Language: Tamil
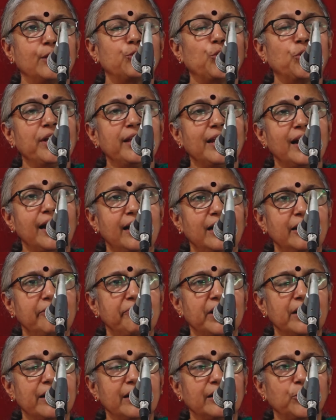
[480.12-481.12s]
தொழிலாளி
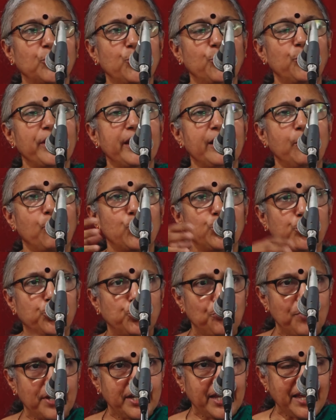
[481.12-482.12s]
வர்க்கத்தினுடைய
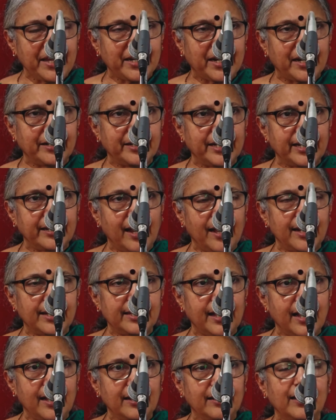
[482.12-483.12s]
ஒற்றுமையை
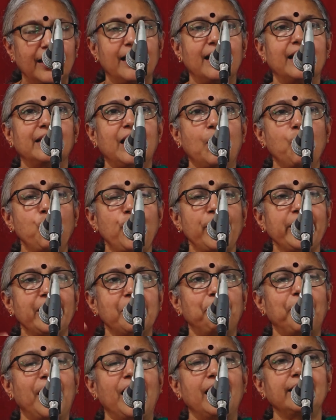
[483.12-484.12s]
கட்டினால்தான் நம்முடைய
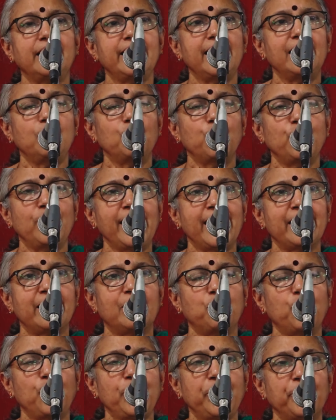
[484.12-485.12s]
பாதையில் முன்னேற
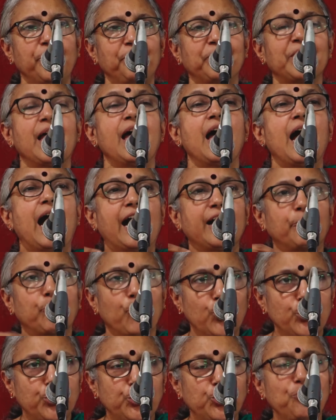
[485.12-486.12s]
முடியும்
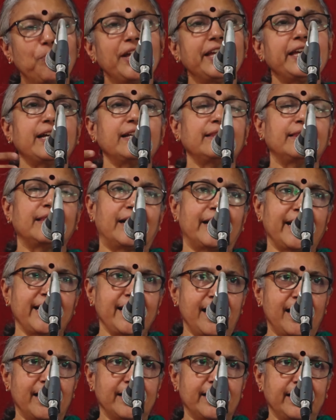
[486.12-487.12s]
ஒற்றுமைக்கு
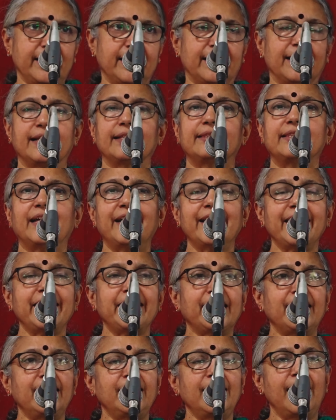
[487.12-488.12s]
தடையாக
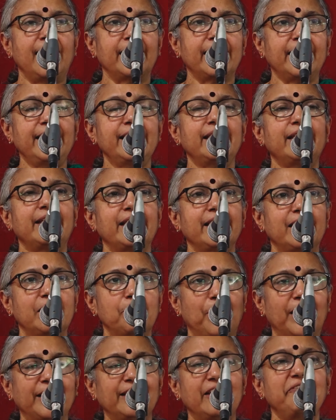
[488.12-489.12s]
தடைக்கல்லாக இன்றைக்கு
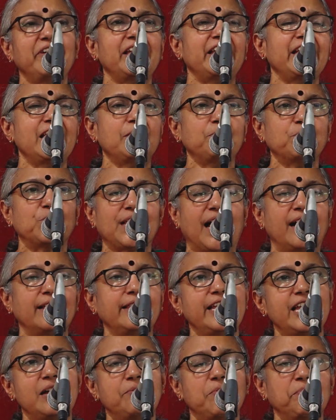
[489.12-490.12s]
மதவெறியும்
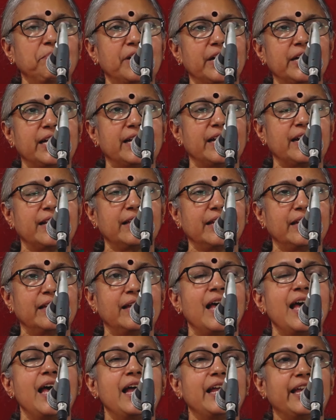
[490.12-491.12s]
சாதியமும் இருக்கிறது
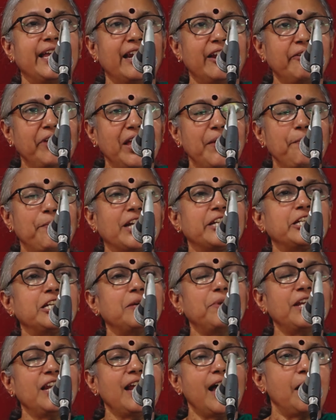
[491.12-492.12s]
எனவே மற்ற
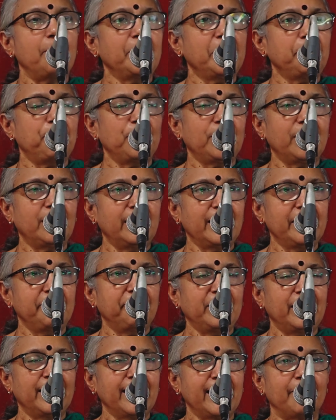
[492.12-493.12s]
பல அமைப்புகளை
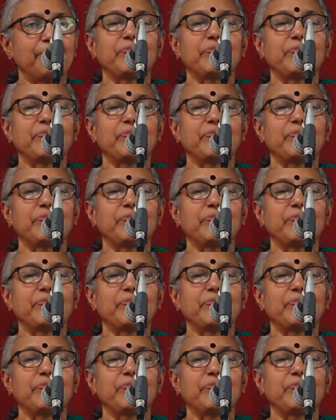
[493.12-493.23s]
விட